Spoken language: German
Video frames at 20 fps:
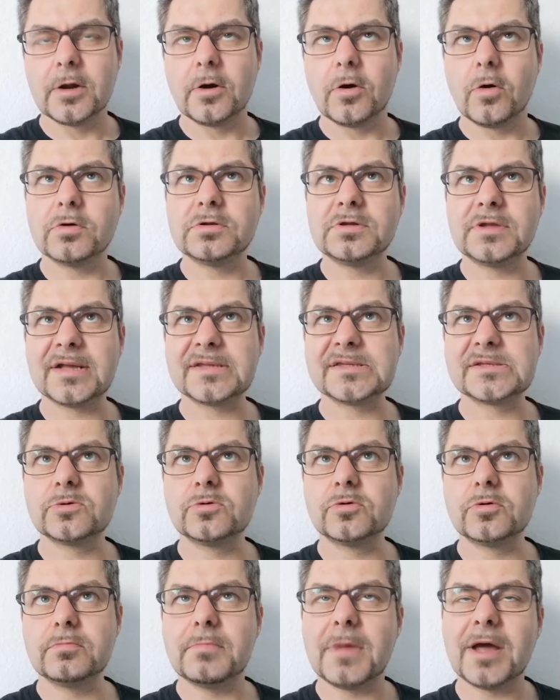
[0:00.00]
Und
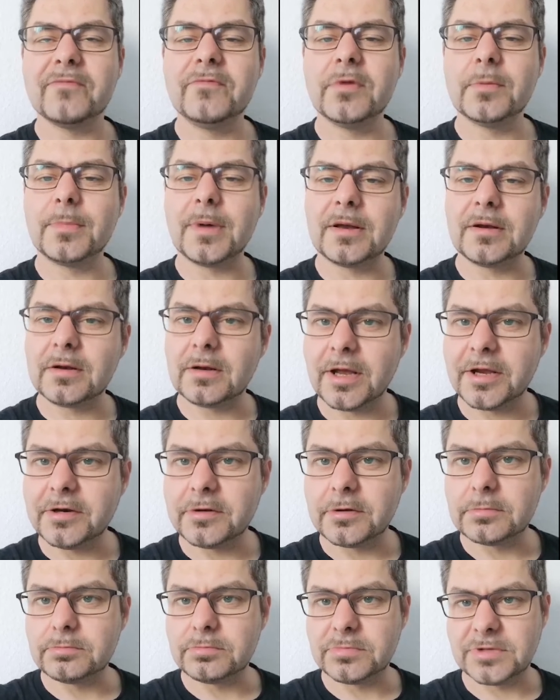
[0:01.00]
dazu machen wir mal eine
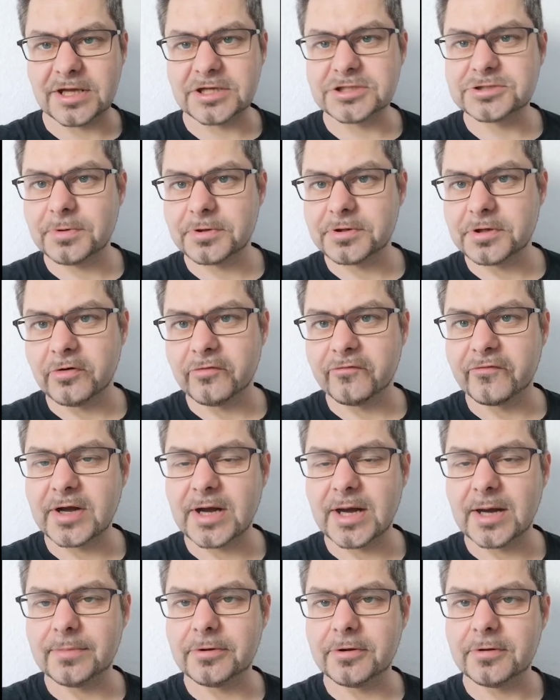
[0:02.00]
kleine
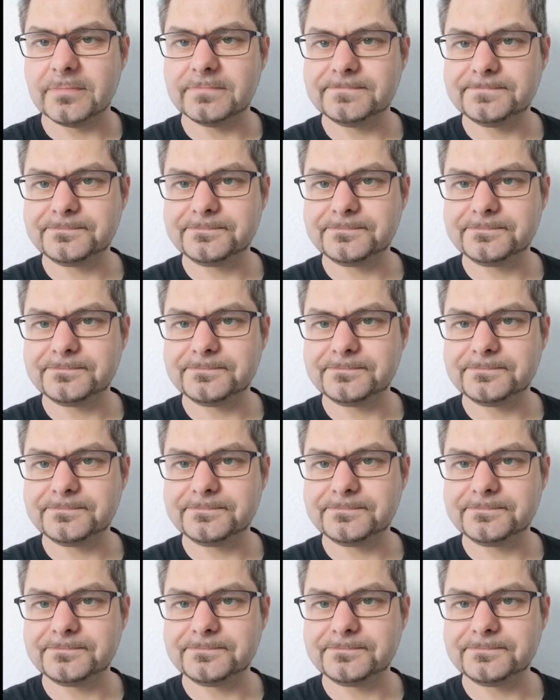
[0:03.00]
Denksportaufgabe.